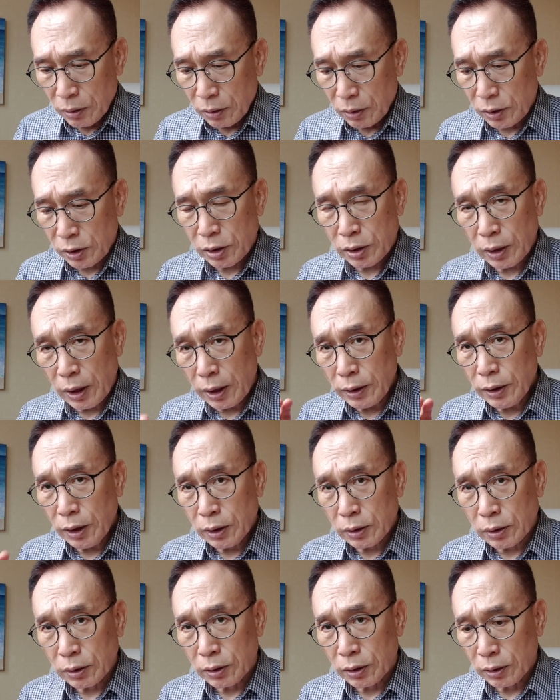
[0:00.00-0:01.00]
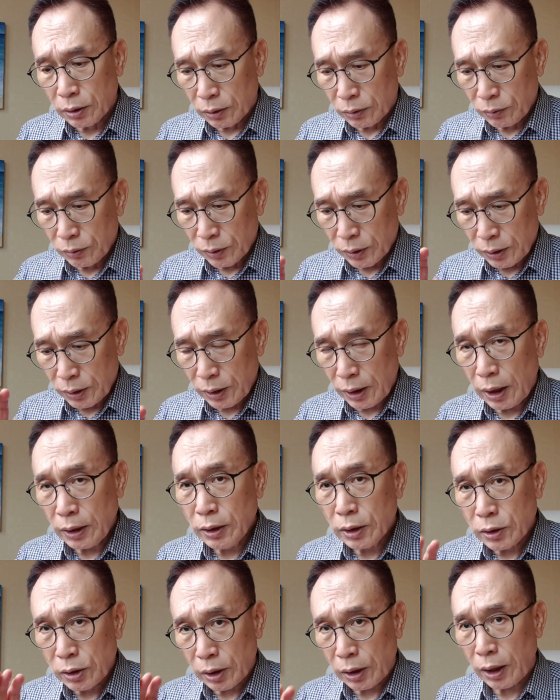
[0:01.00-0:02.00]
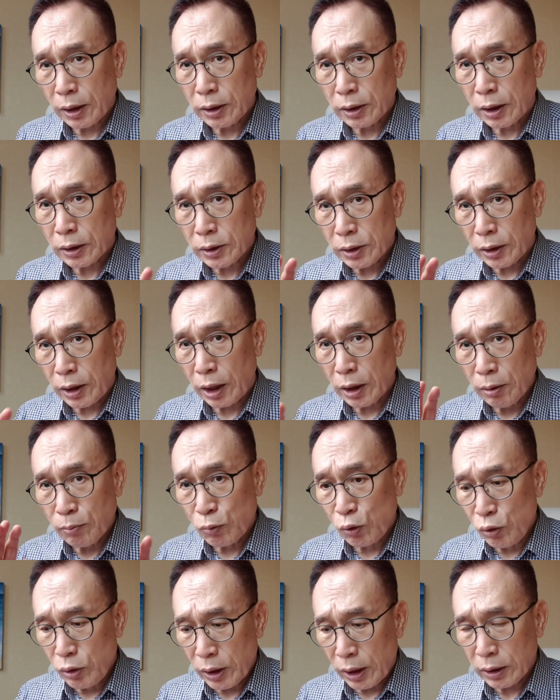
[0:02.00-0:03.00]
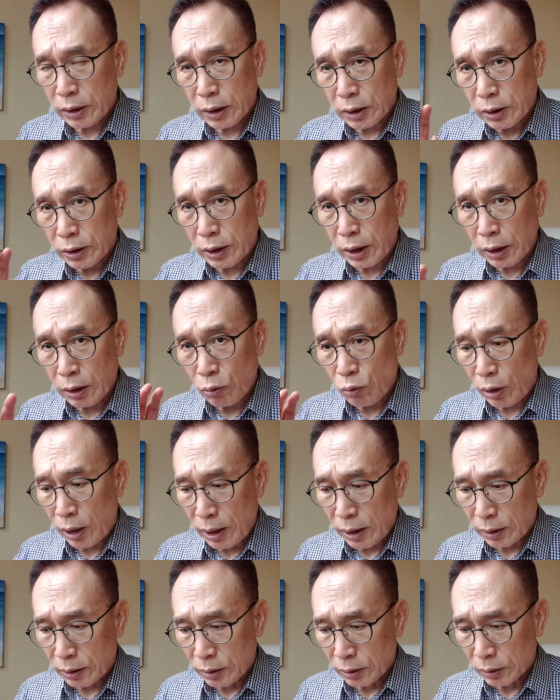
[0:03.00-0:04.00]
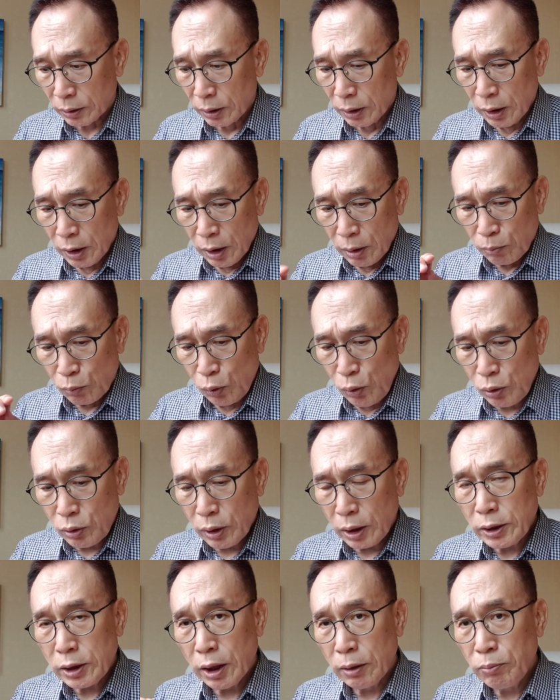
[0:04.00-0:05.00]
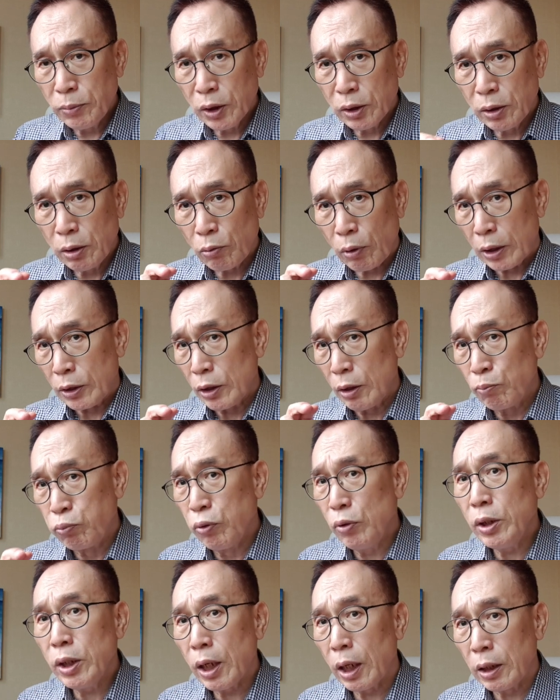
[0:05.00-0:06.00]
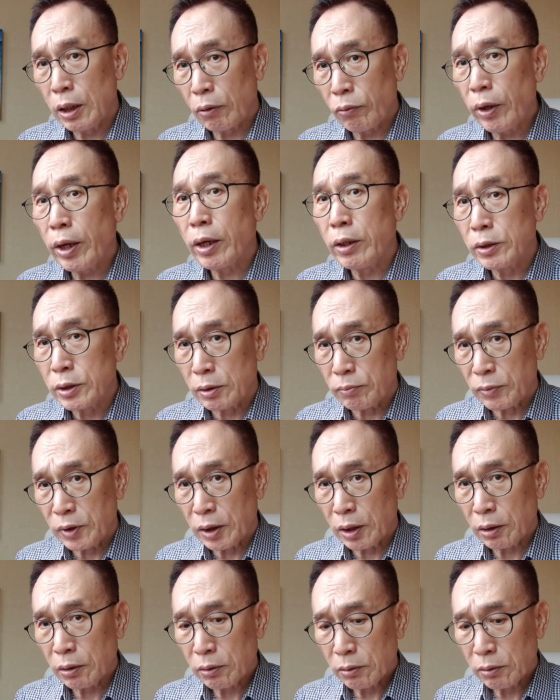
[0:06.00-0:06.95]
서양에서는 서양의 철학이나 서양의 물리학이나 서양의 과학은 물과 생명을 완전히 분리하려고 애를 씁니다.